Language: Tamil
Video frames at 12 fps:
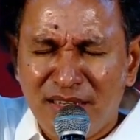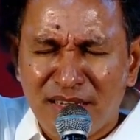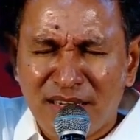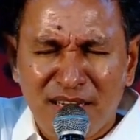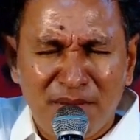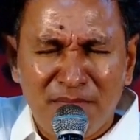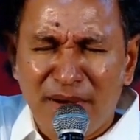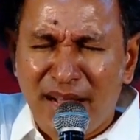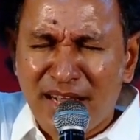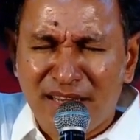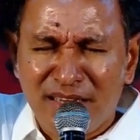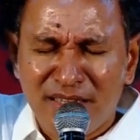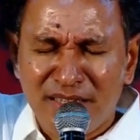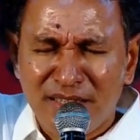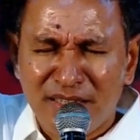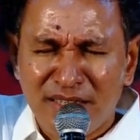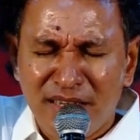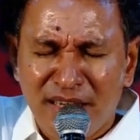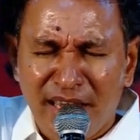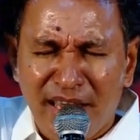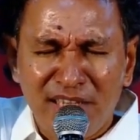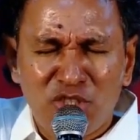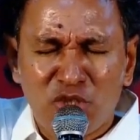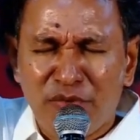கம் பேக்
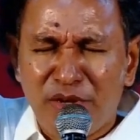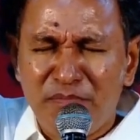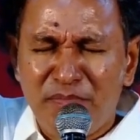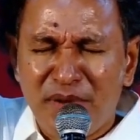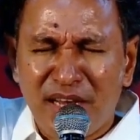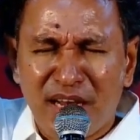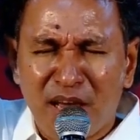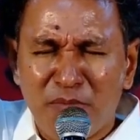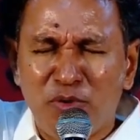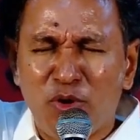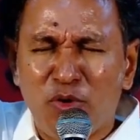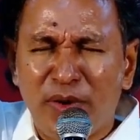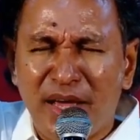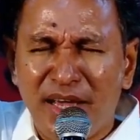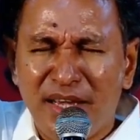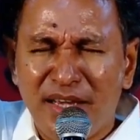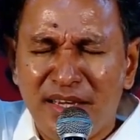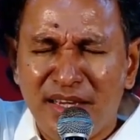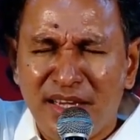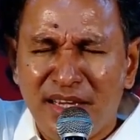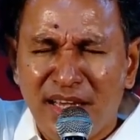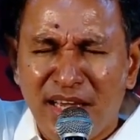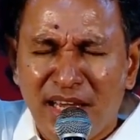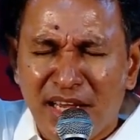இயேசுவின் பின்ன நான் போவேன்
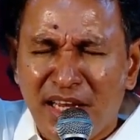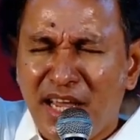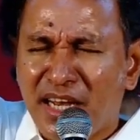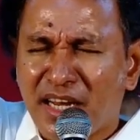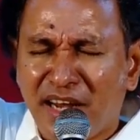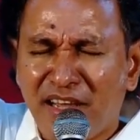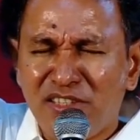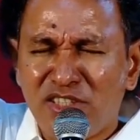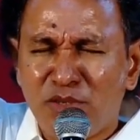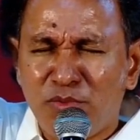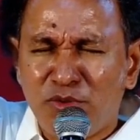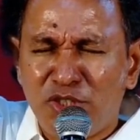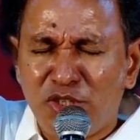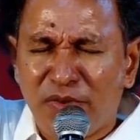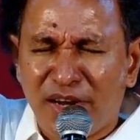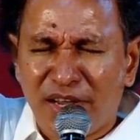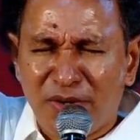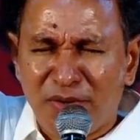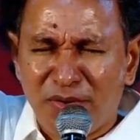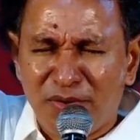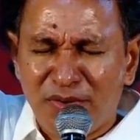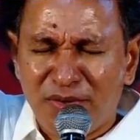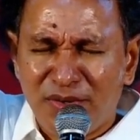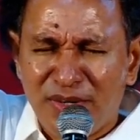இனி என் கடைசி மூச்சு வரைக்கும்
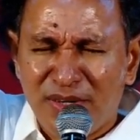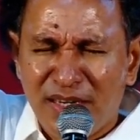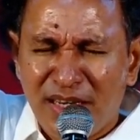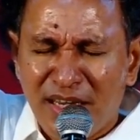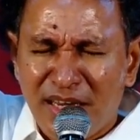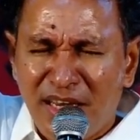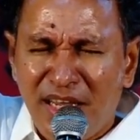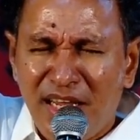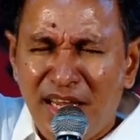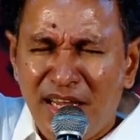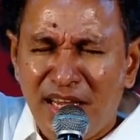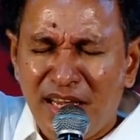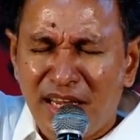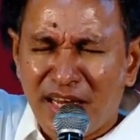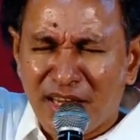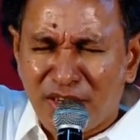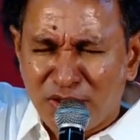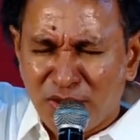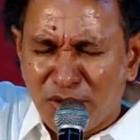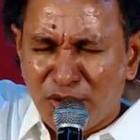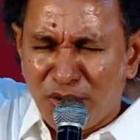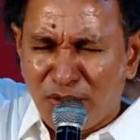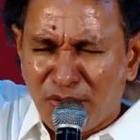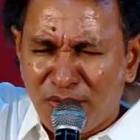நீ எனக்கு
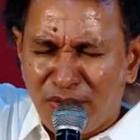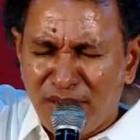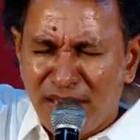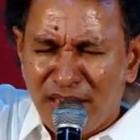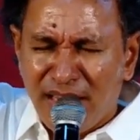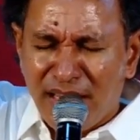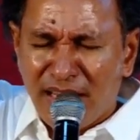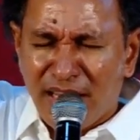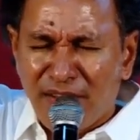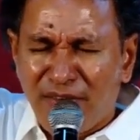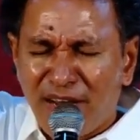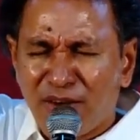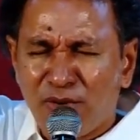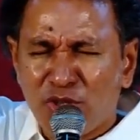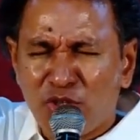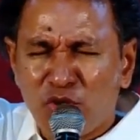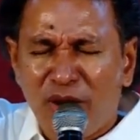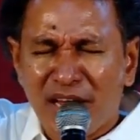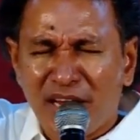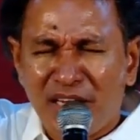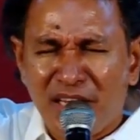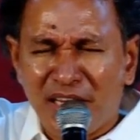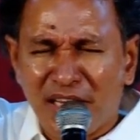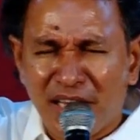சொந்தம் என்னை விலை கொடுத்து
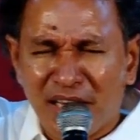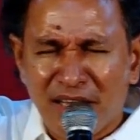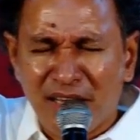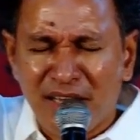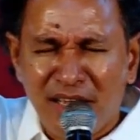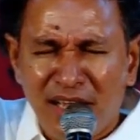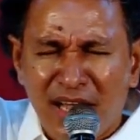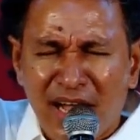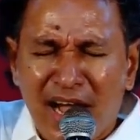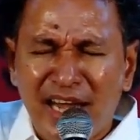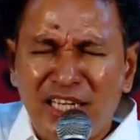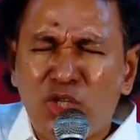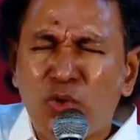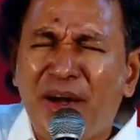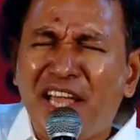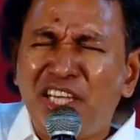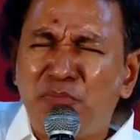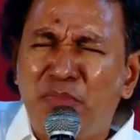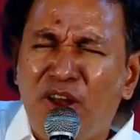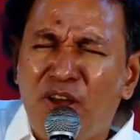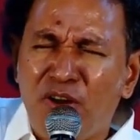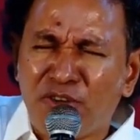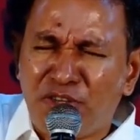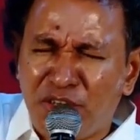வாங்கிட்டீங்க ஐ ட்வைஸ்
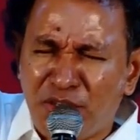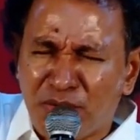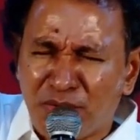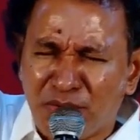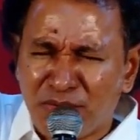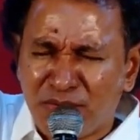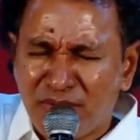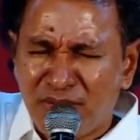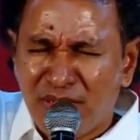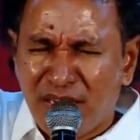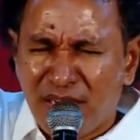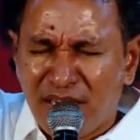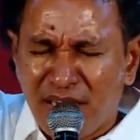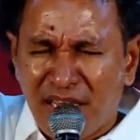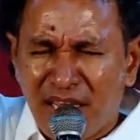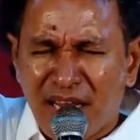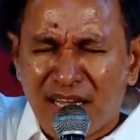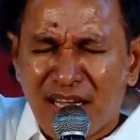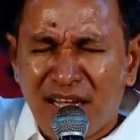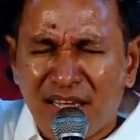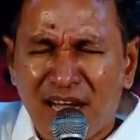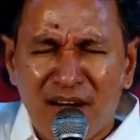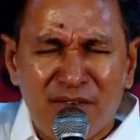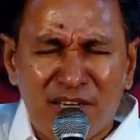பிலாங் டு யூ நீ எனக்கு
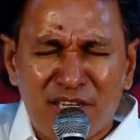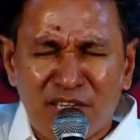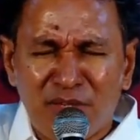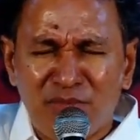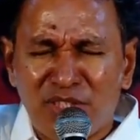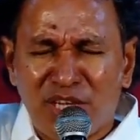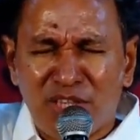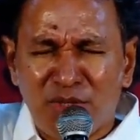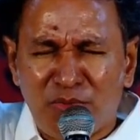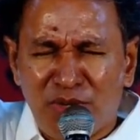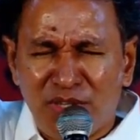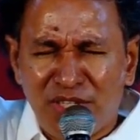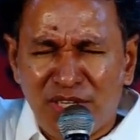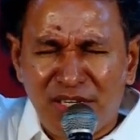யாவற்றையும் செய்து முடிச்சு